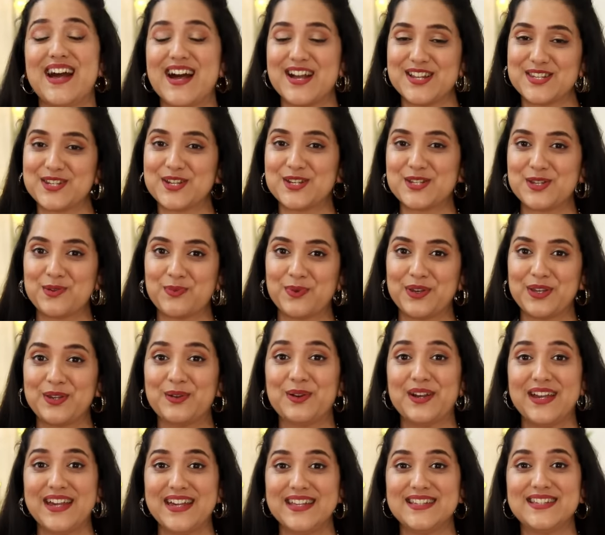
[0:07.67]
आज का जो वीडियो
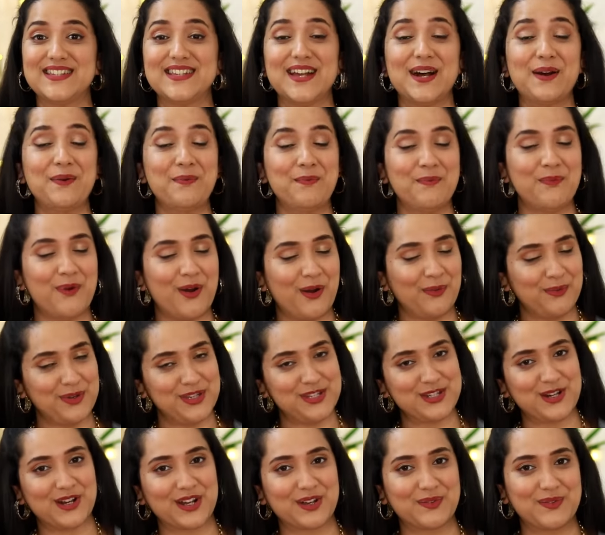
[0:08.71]
है इट्स अ मॉमी
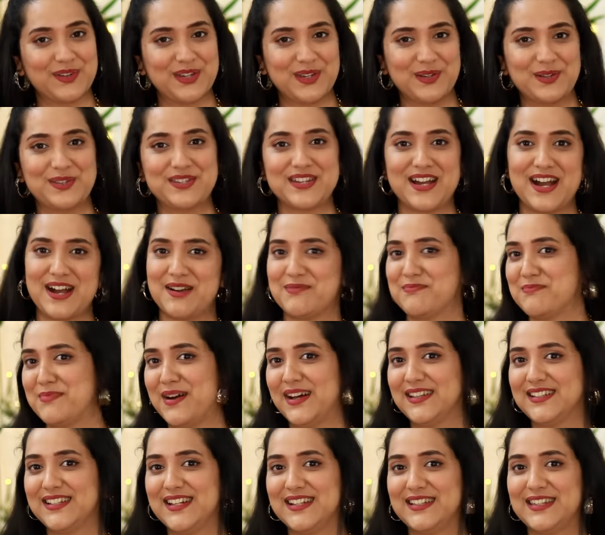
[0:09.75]
टॉक वीडियो जहाँ हम
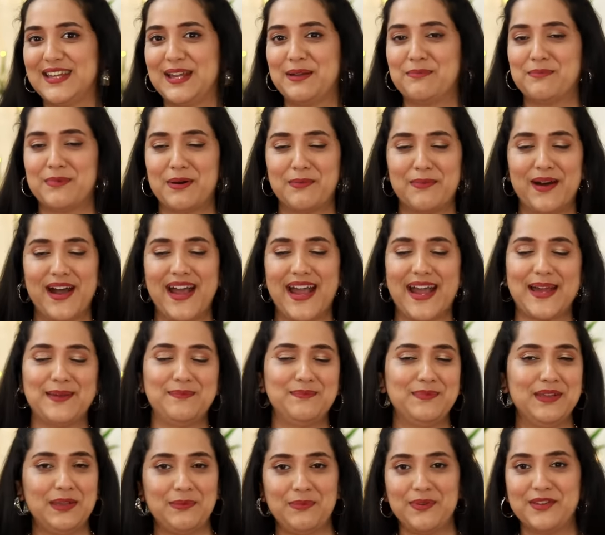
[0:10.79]
बात करते हैं ममा
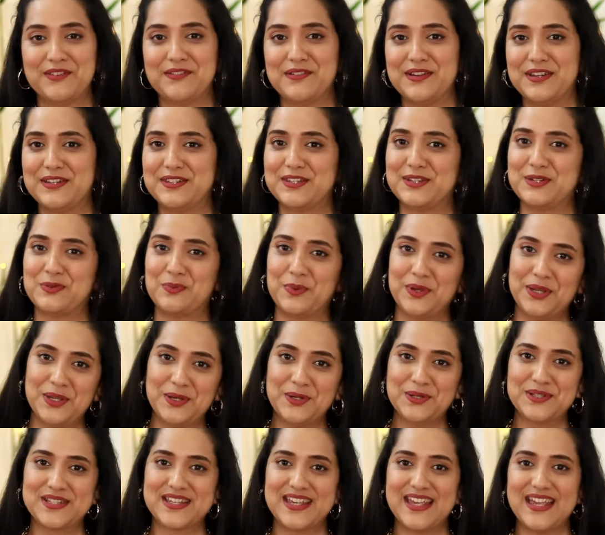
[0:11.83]
एंड बेबी रिलेटेड
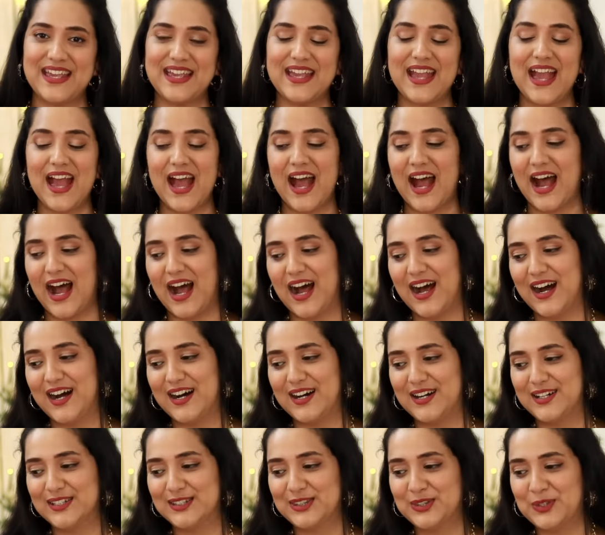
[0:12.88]
वीडियोस की
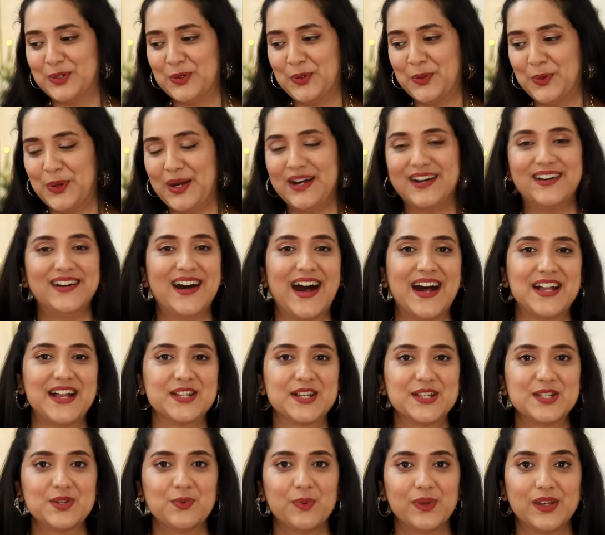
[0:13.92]
तो आज
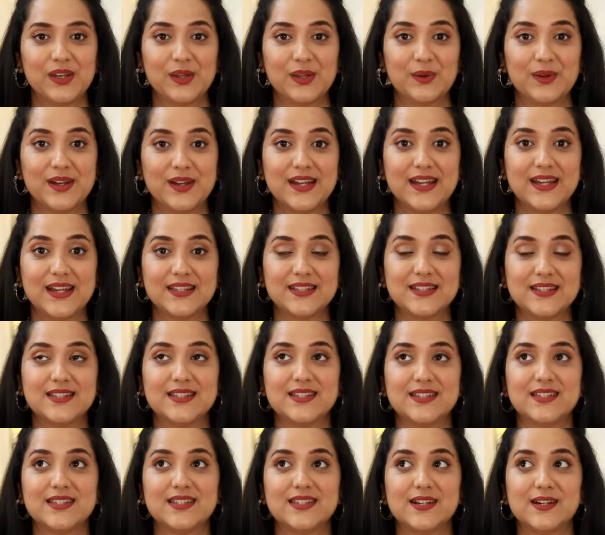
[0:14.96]
का जो वीडियो है
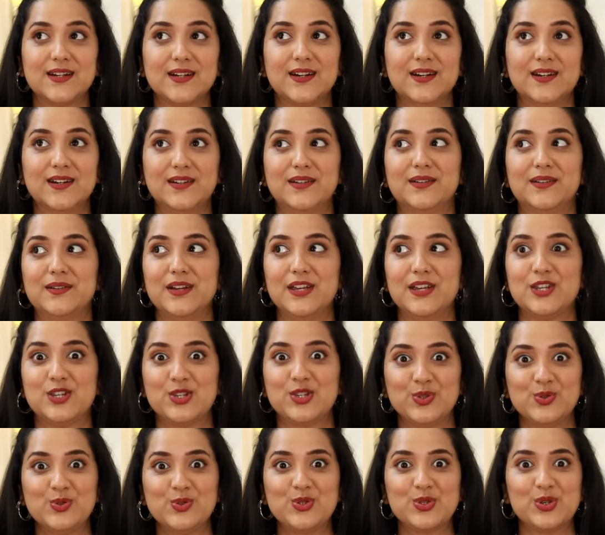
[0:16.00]
इट्स
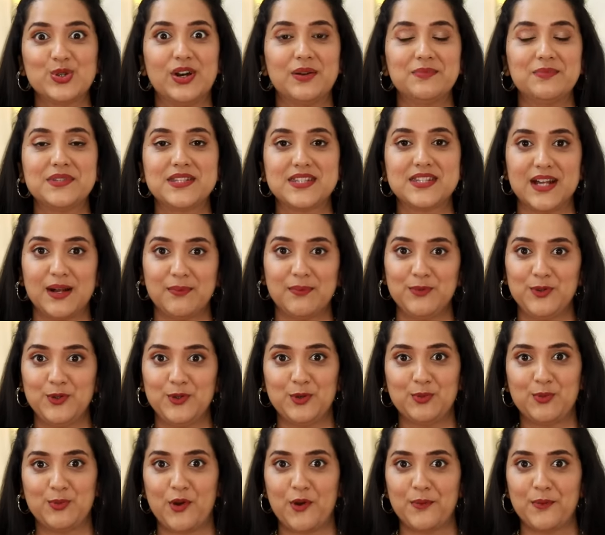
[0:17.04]
इशू जो हम सब
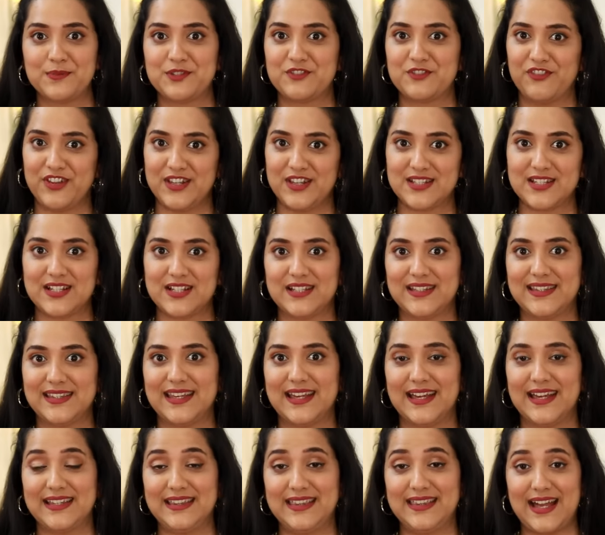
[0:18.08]
न्यू मॉम्स फेस करते
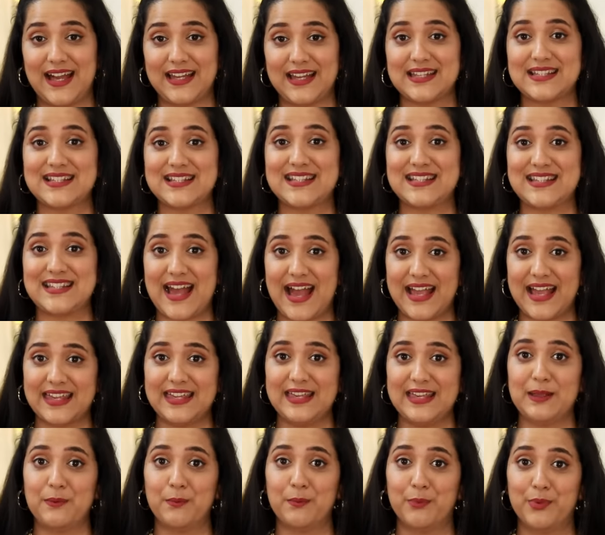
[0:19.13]
हैं एंड दैट इज
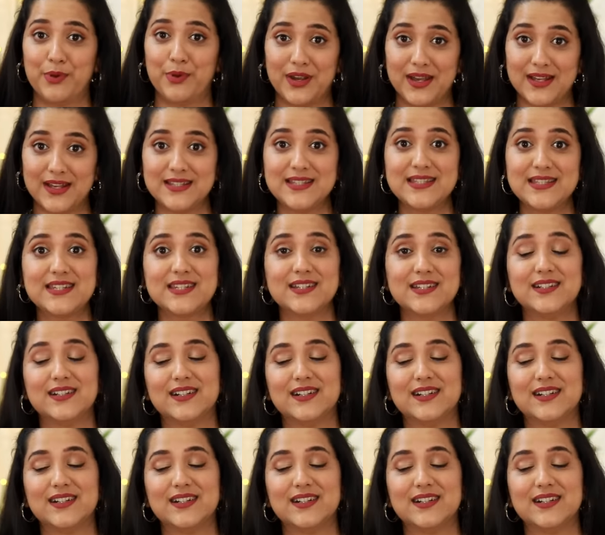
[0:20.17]
सैगिंग ब्रेस्ट